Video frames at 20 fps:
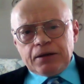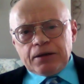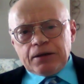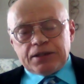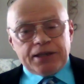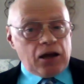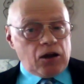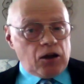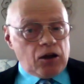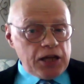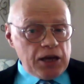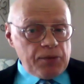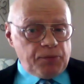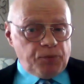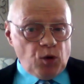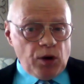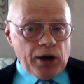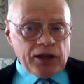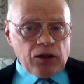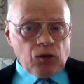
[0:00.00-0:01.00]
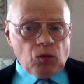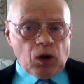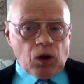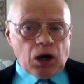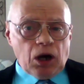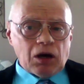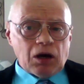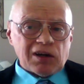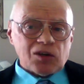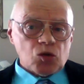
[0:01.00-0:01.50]
Si elle a des points
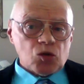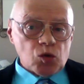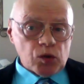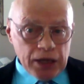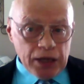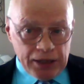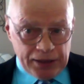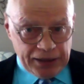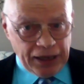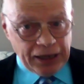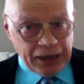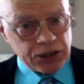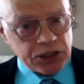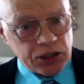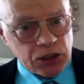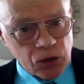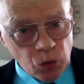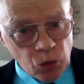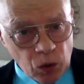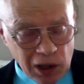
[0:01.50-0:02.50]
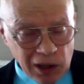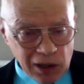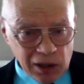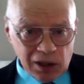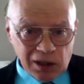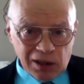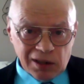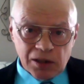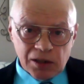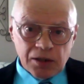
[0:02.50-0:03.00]
noirs ou des taches
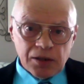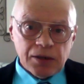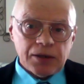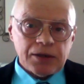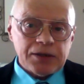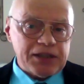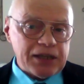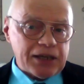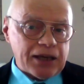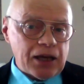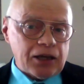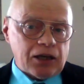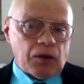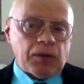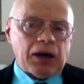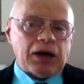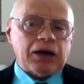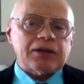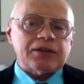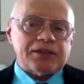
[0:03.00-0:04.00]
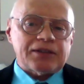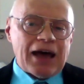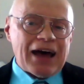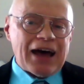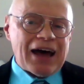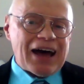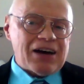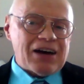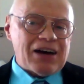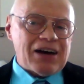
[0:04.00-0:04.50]
noires, c'est qu'elle commence
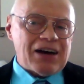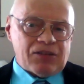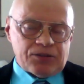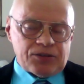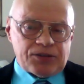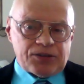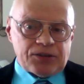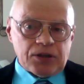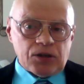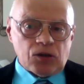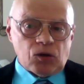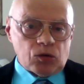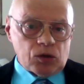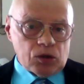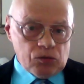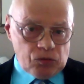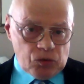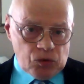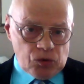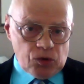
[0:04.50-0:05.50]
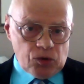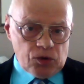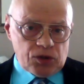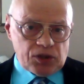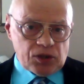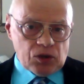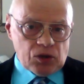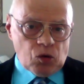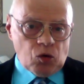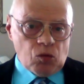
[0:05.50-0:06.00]
à avancer au niveau de
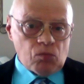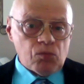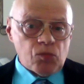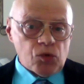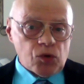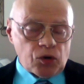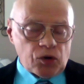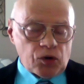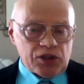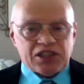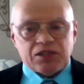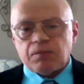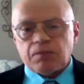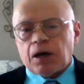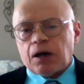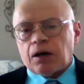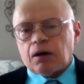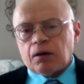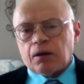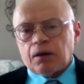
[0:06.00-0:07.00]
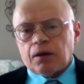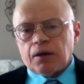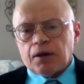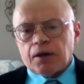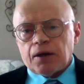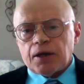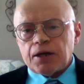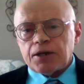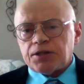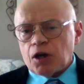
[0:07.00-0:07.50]
son mûrissement.
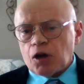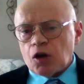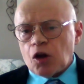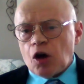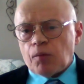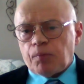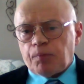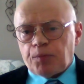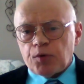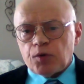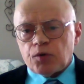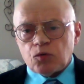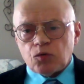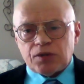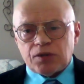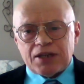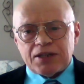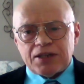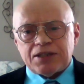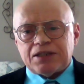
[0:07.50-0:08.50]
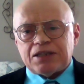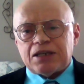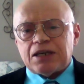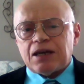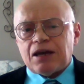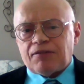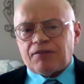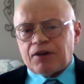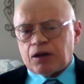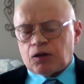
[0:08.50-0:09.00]
Et cela peut nous
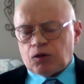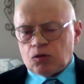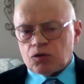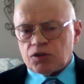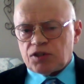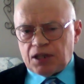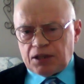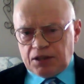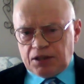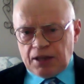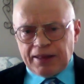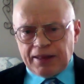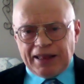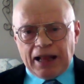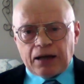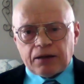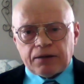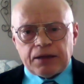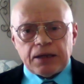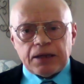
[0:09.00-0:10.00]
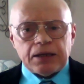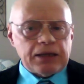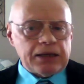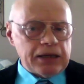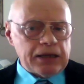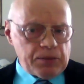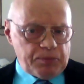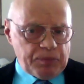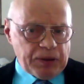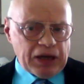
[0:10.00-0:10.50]
indiquer avec une certaine clarté
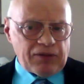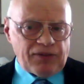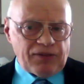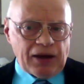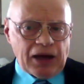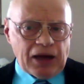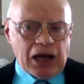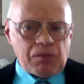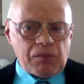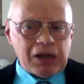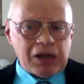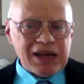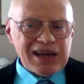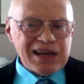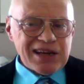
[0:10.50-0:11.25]
qu'il est préférable